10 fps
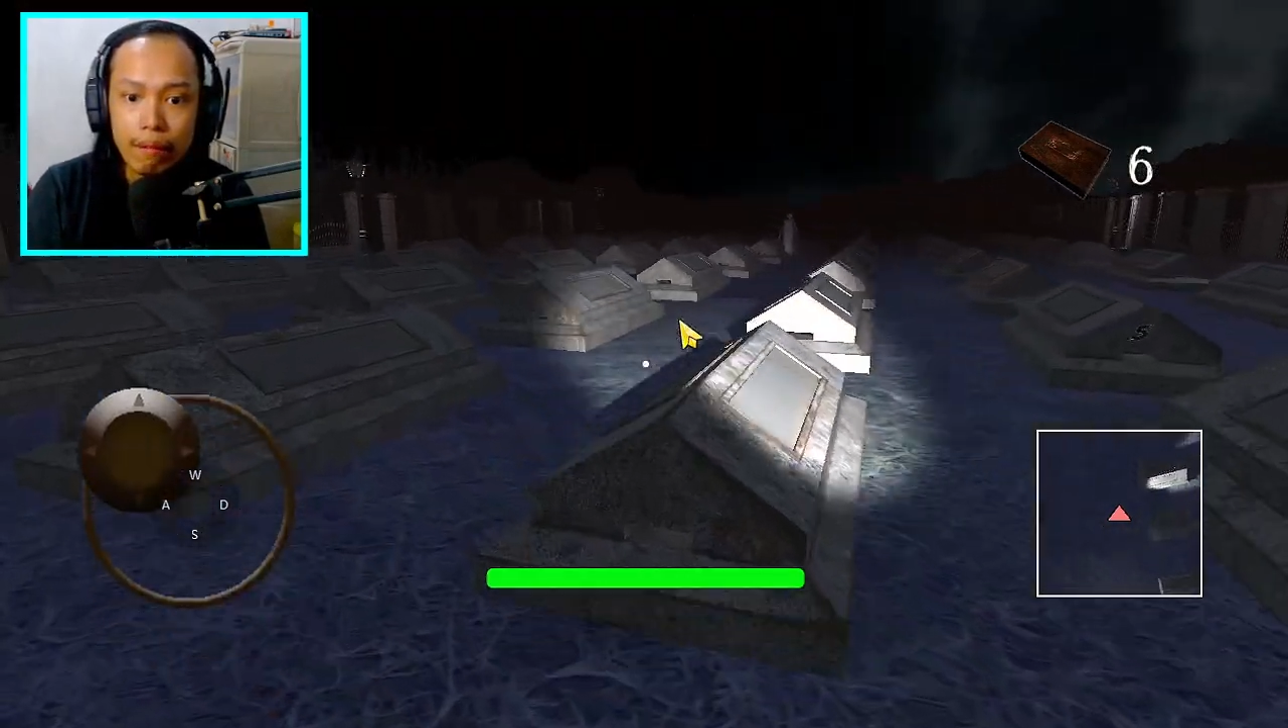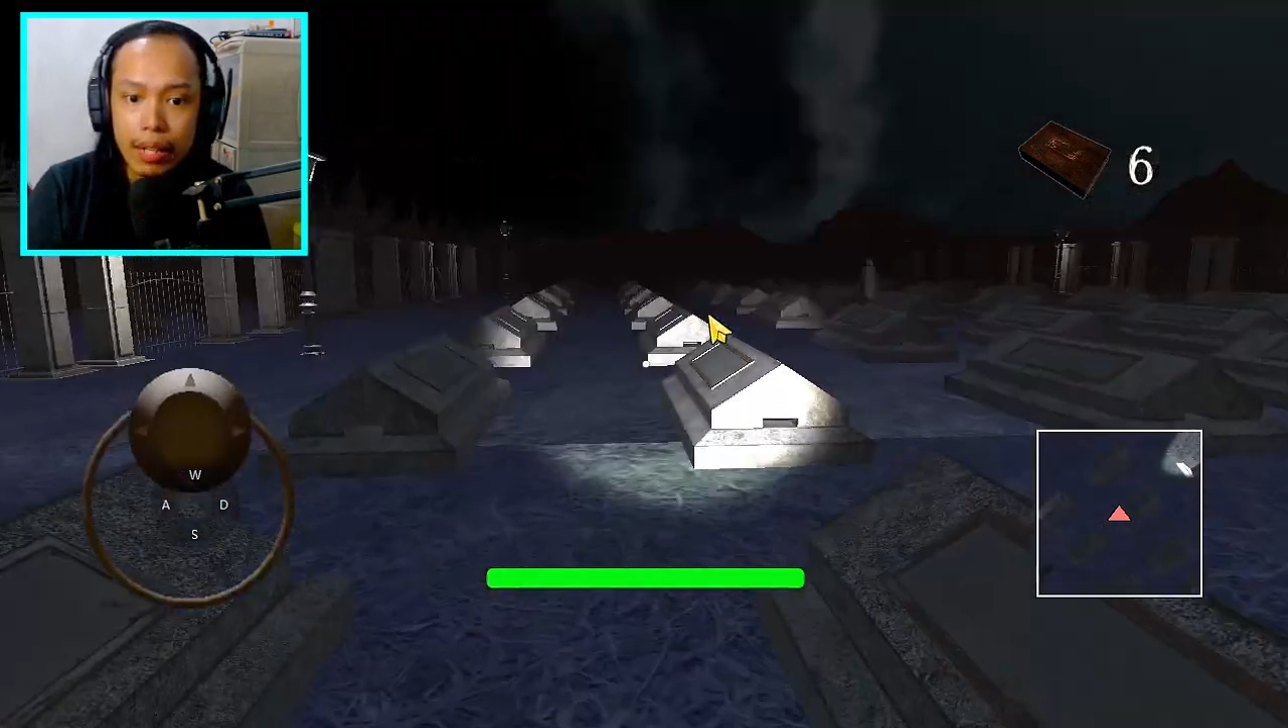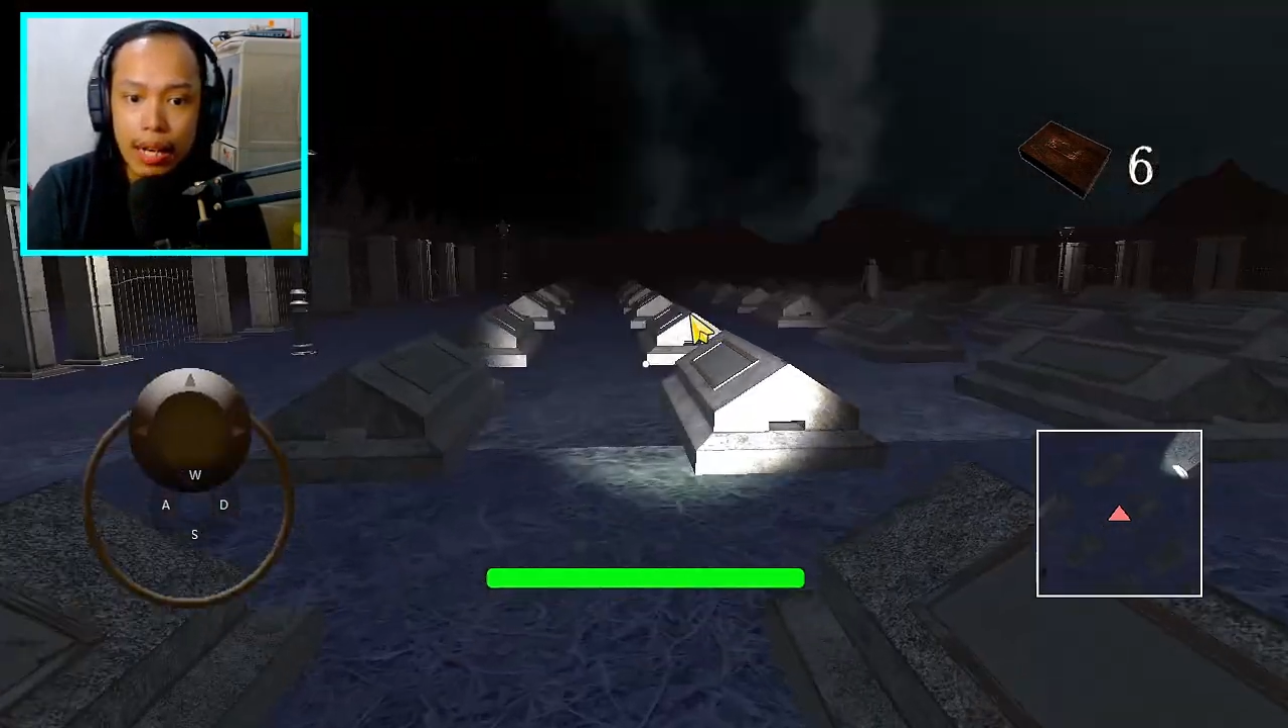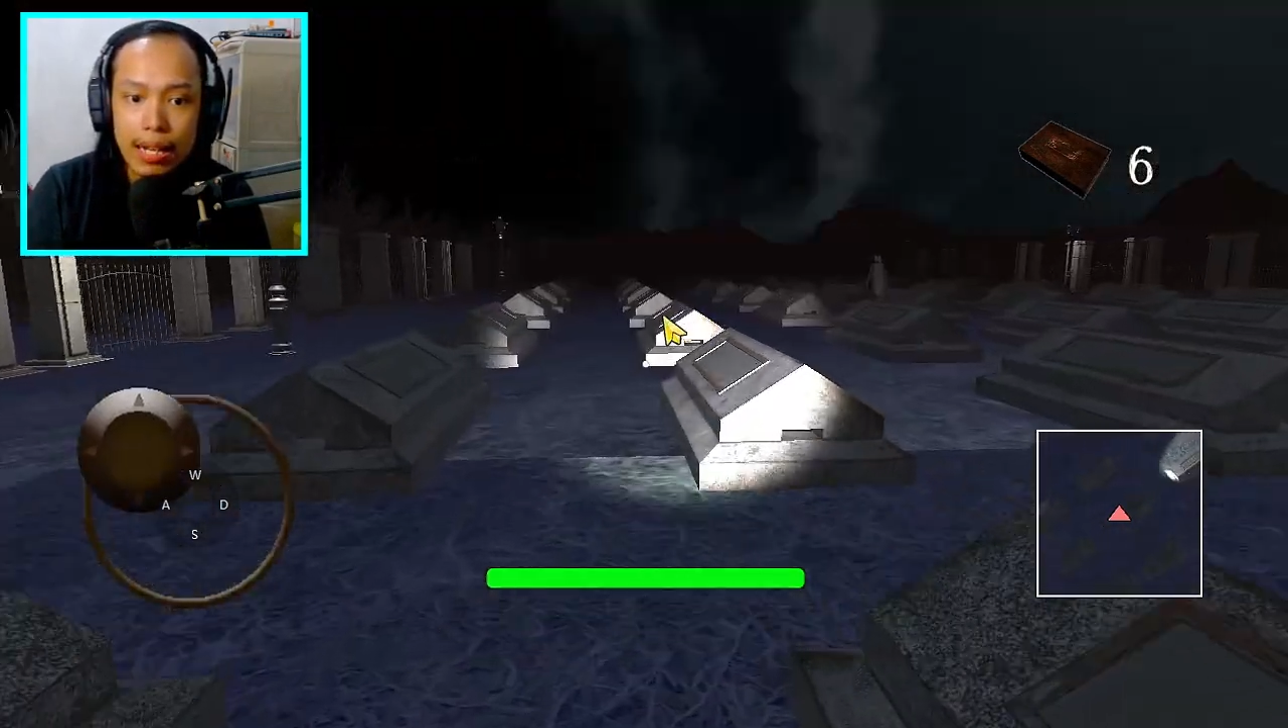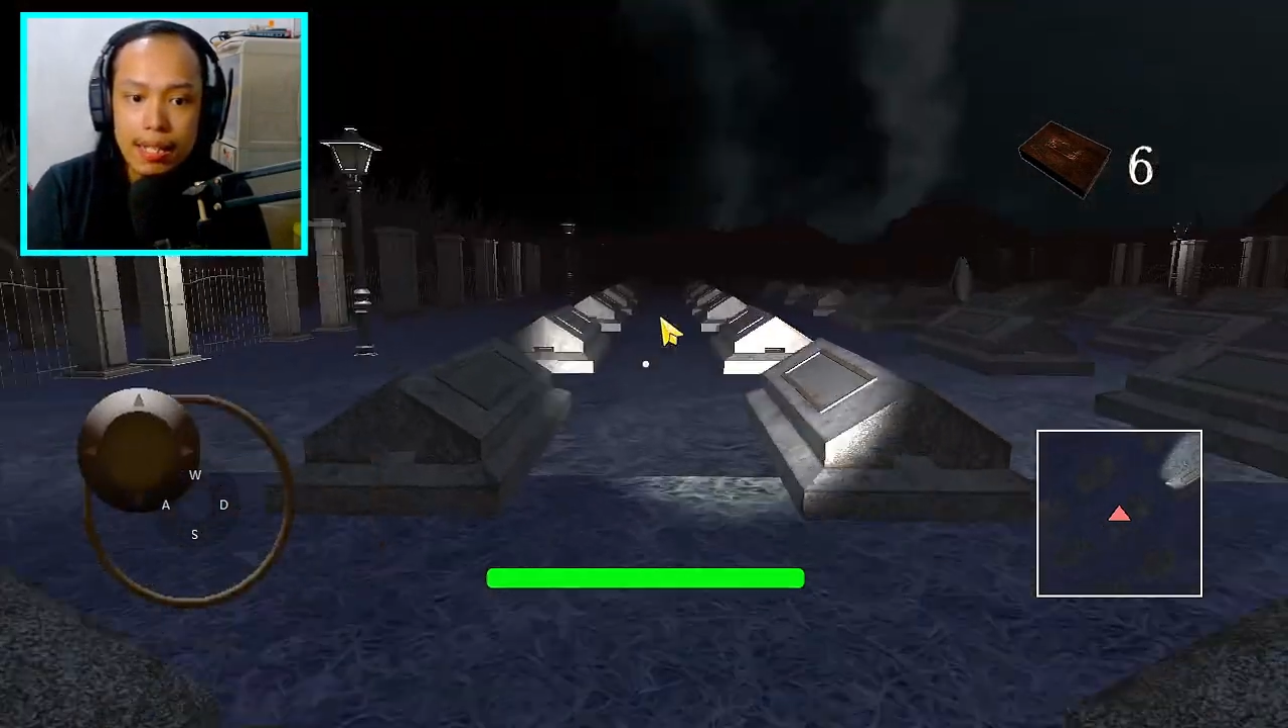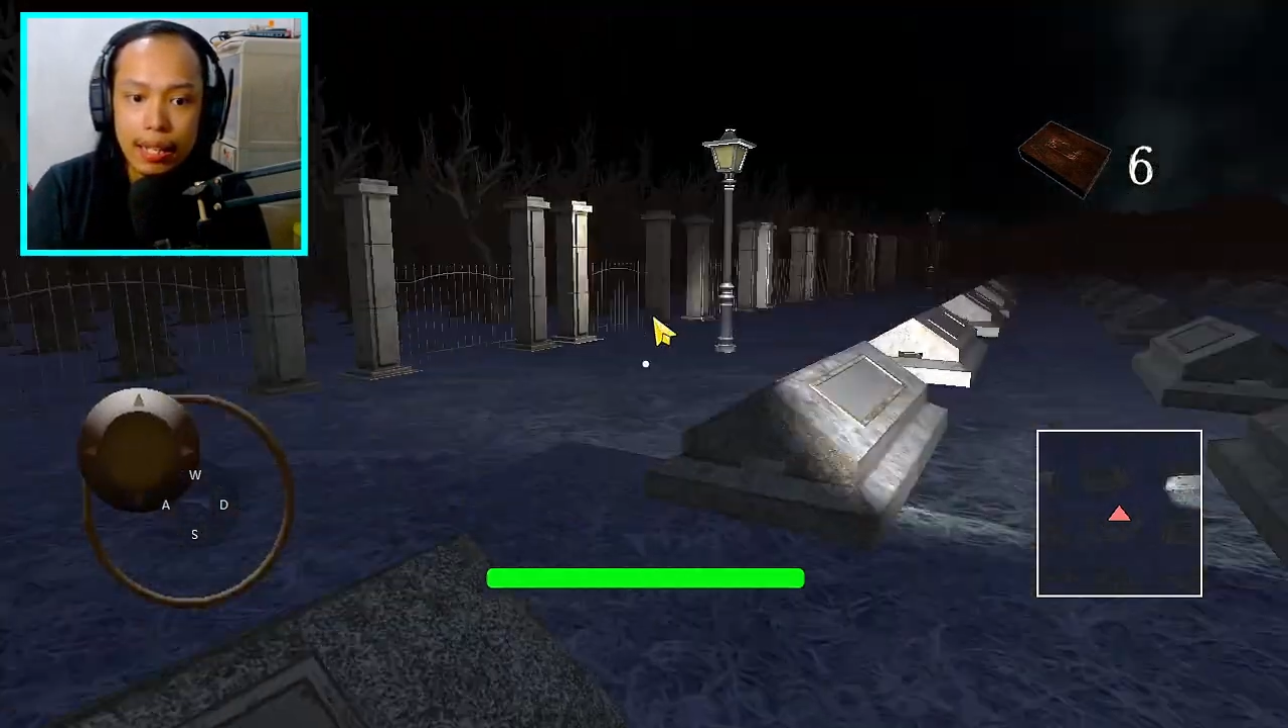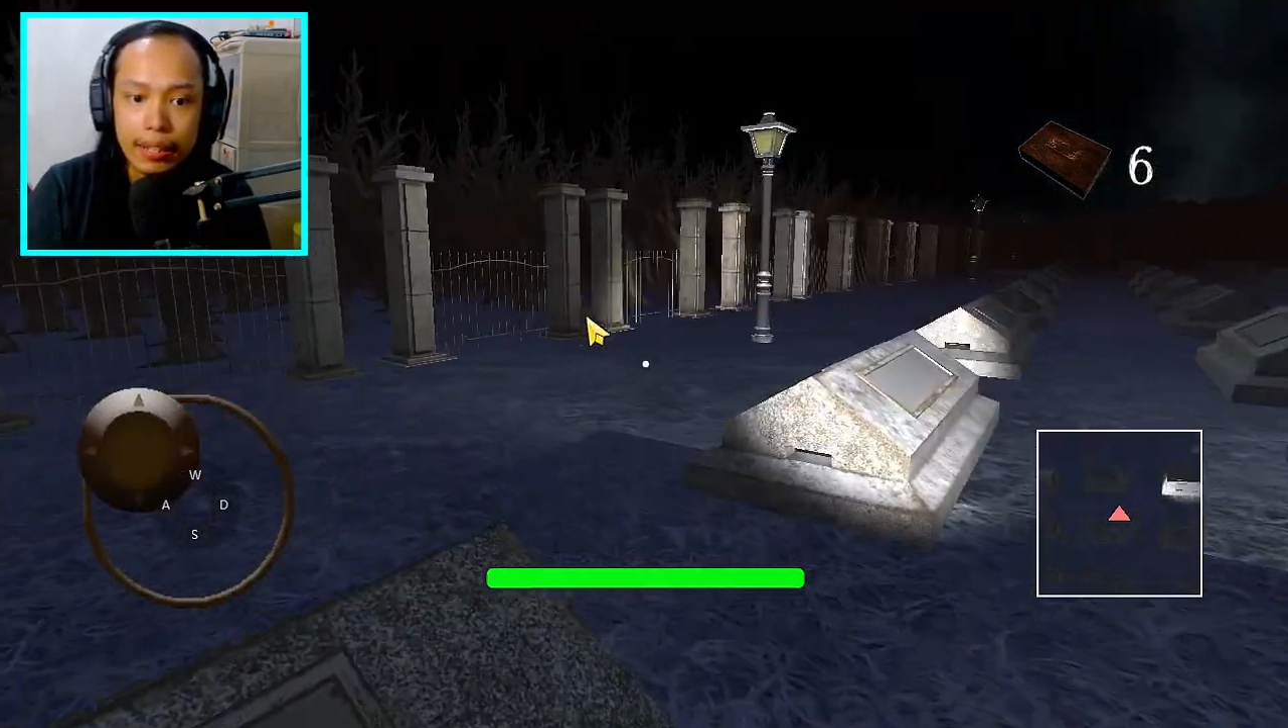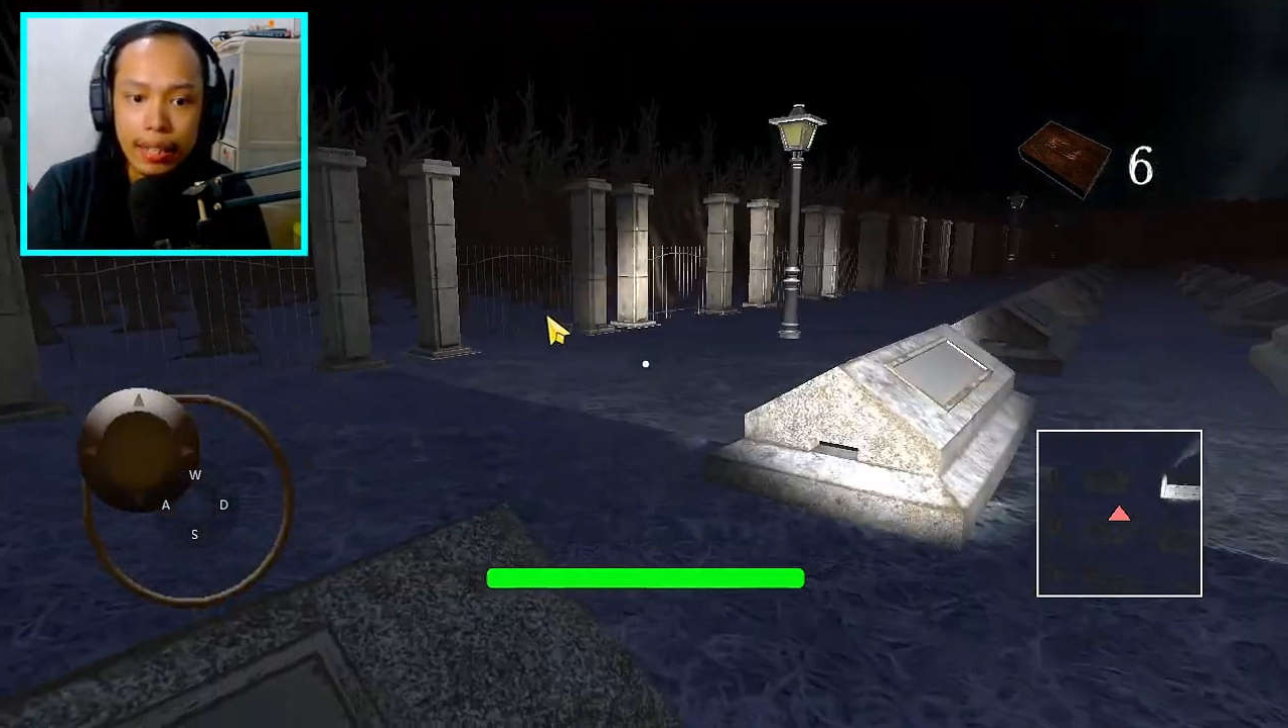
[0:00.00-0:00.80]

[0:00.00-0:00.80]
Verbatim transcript: 275. Nasaan